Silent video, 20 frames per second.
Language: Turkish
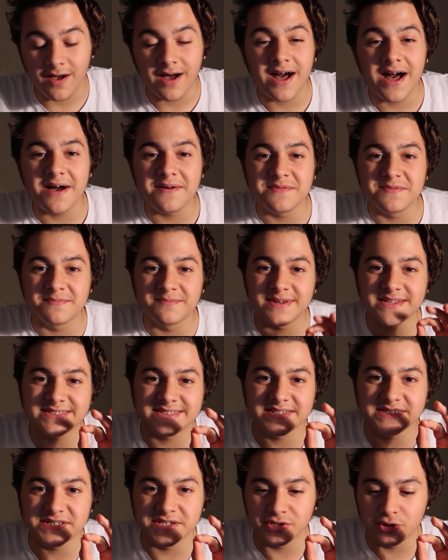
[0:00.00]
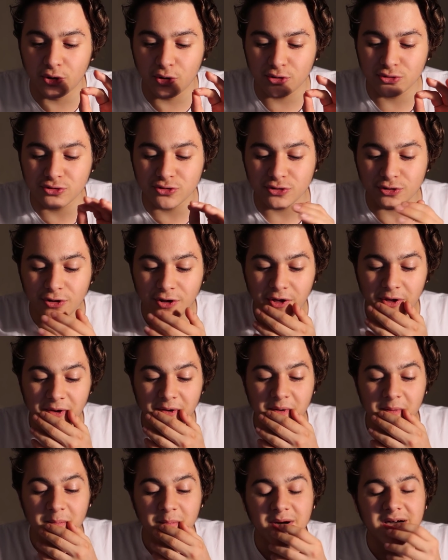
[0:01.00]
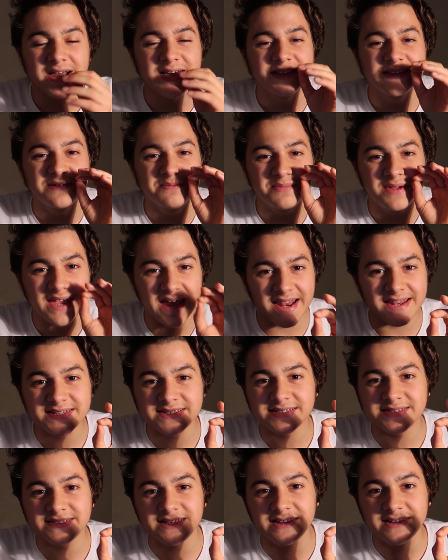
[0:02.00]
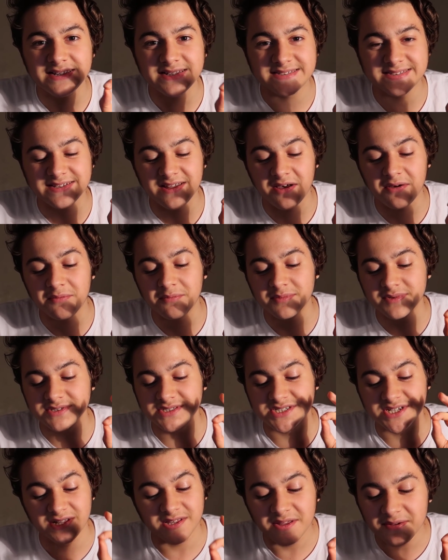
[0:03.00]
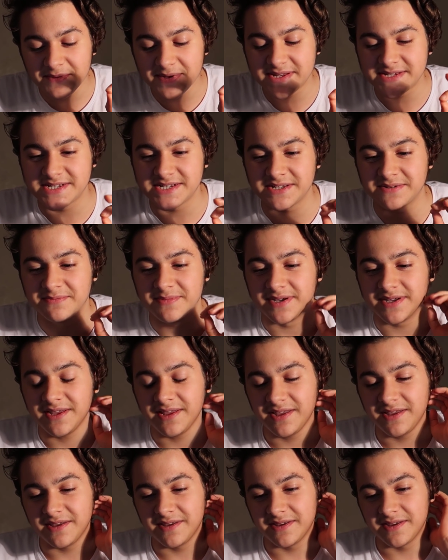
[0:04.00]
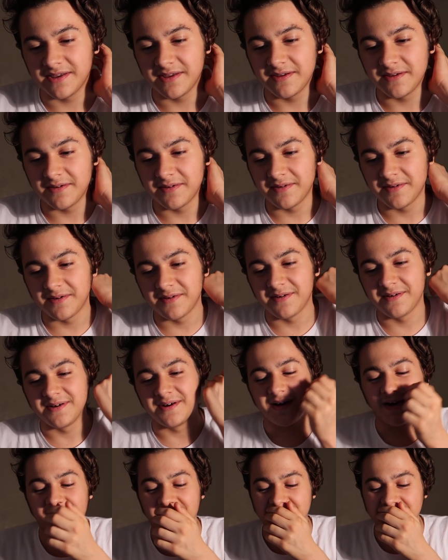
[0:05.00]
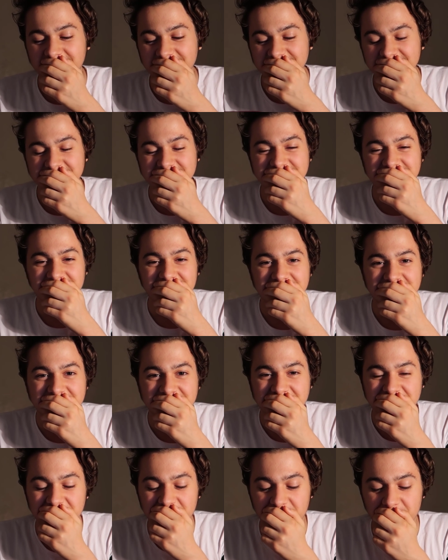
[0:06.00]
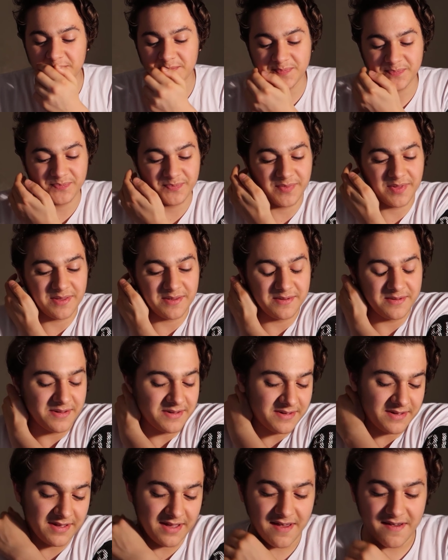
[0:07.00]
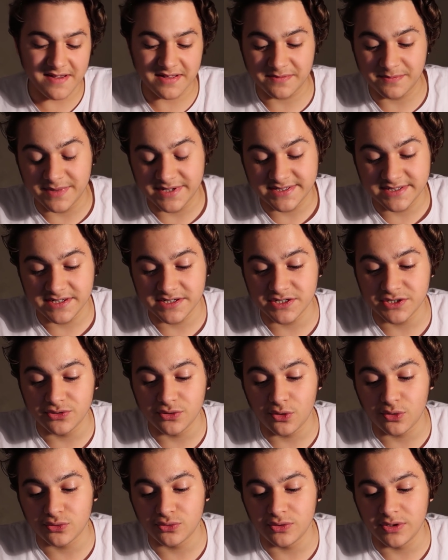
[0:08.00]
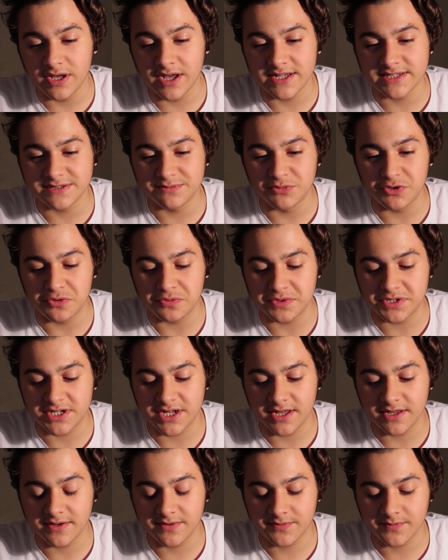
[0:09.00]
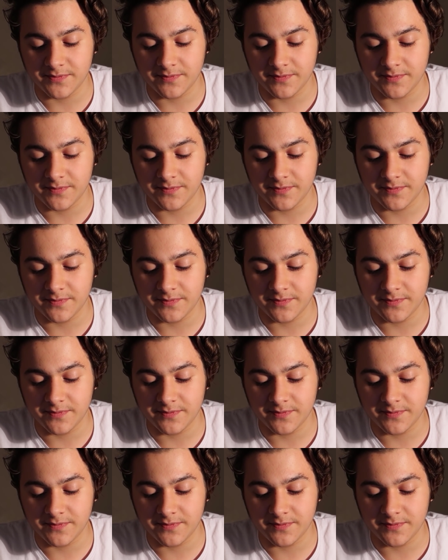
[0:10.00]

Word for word: Abi mesajı gördü. Bakalım gerçekten hesabımı çalabilecek mi? Arkadaşlar. Evet mesajı gördü yazmıyor bir şey.